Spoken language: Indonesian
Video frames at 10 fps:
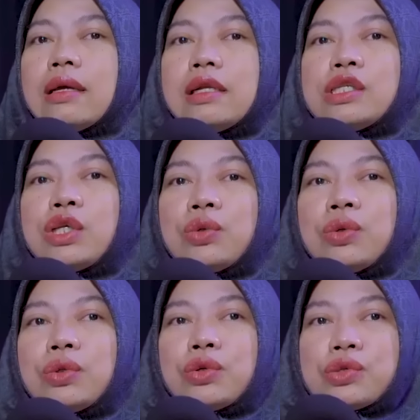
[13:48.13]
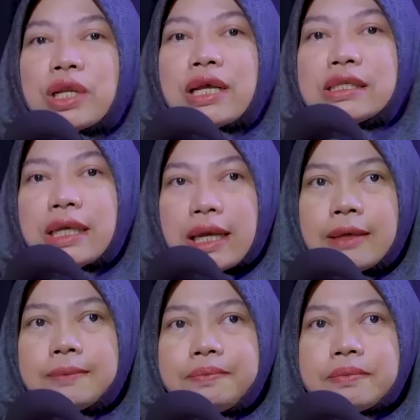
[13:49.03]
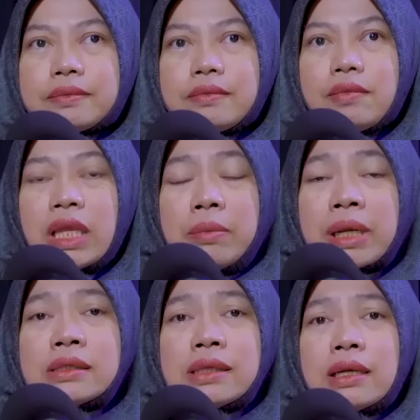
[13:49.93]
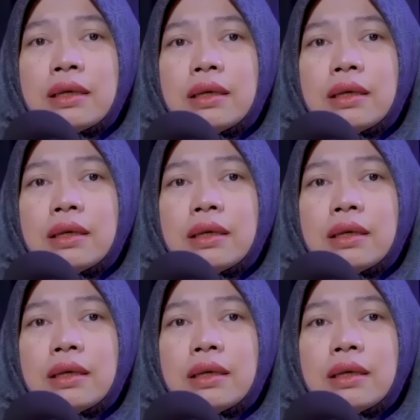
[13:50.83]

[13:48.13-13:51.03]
Di situ terus terang saya merasa